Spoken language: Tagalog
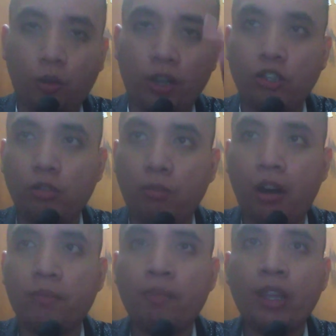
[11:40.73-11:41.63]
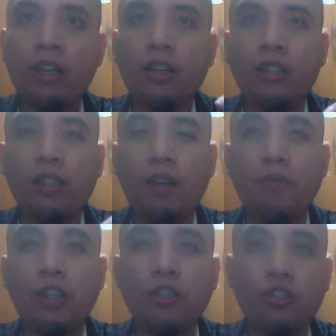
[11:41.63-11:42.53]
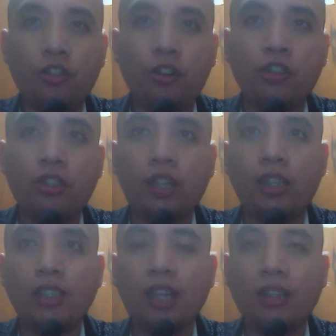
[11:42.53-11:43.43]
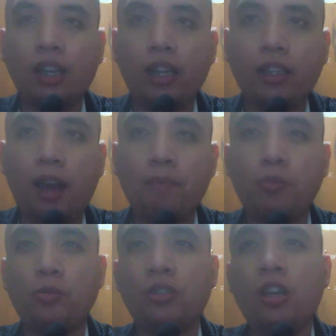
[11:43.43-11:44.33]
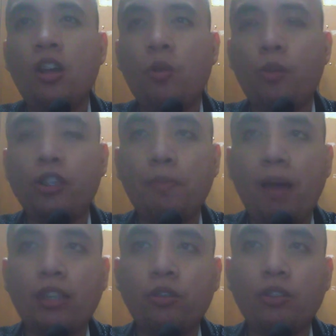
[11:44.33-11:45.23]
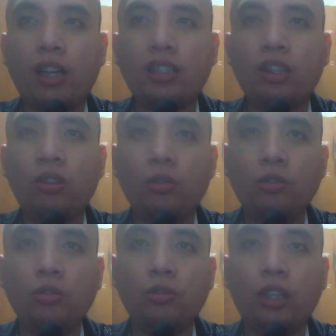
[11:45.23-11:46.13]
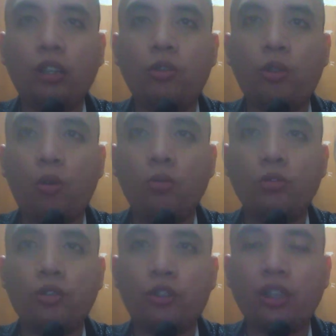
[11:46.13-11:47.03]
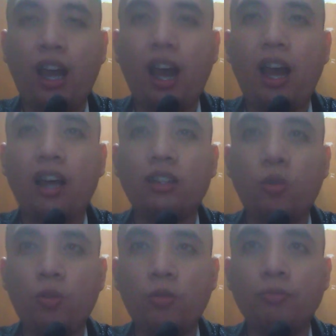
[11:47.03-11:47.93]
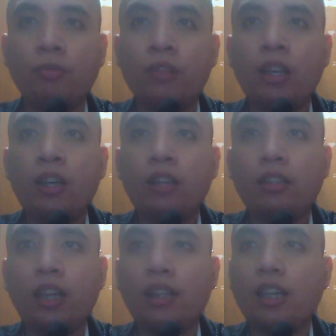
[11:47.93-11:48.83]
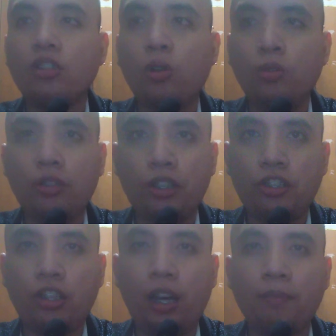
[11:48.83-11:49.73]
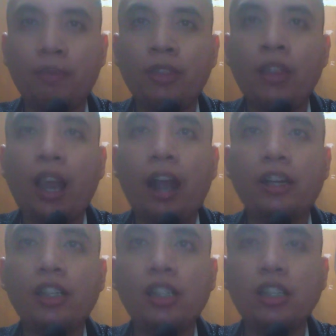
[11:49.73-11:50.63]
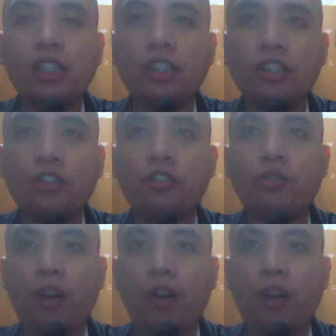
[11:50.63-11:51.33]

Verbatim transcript: Question mark not a video church, not a satellite campus where the pastor doesn't know you, not your own church at home, not a solo Christian. I really need the church